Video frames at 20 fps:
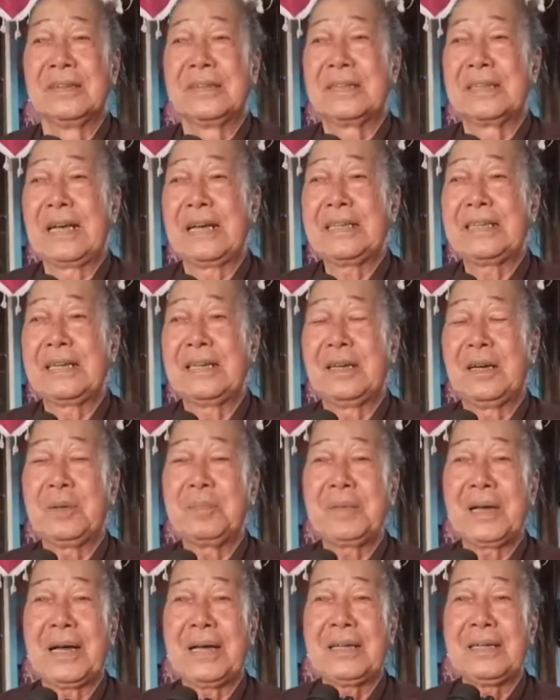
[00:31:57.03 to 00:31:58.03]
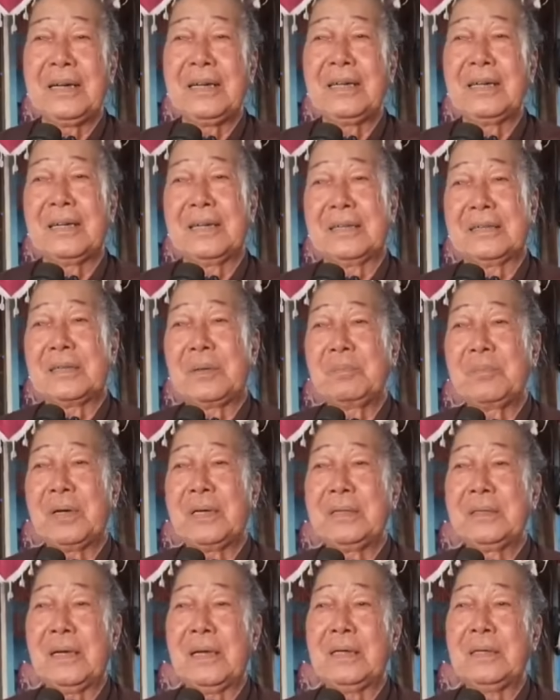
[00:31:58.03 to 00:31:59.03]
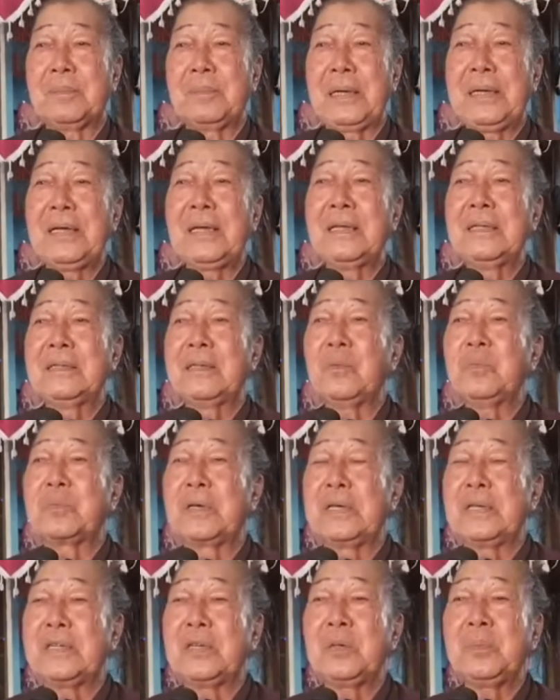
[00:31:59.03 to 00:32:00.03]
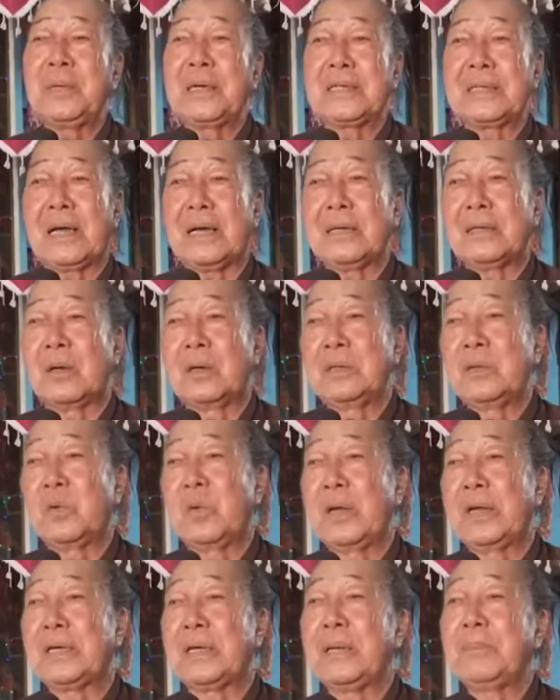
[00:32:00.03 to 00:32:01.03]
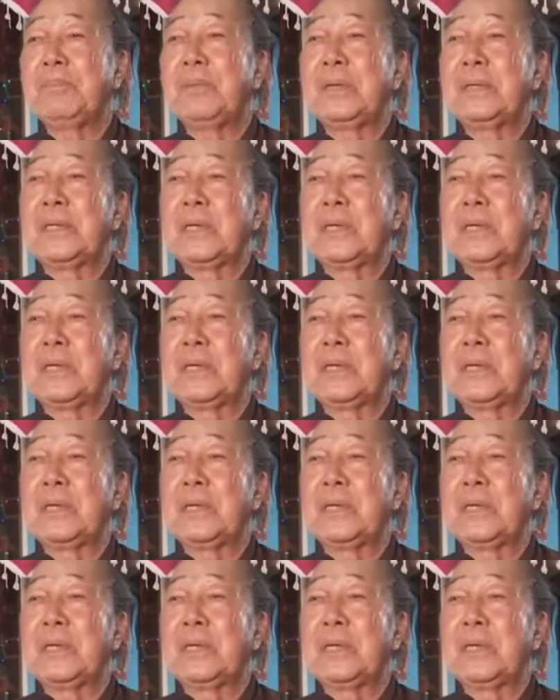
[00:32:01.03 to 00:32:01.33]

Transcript: vậy thì hôm nay đó ờ, trong kinh đó là bỉnh linh chấp dĩ chiến mê tăng bệnh huệ kiếm phi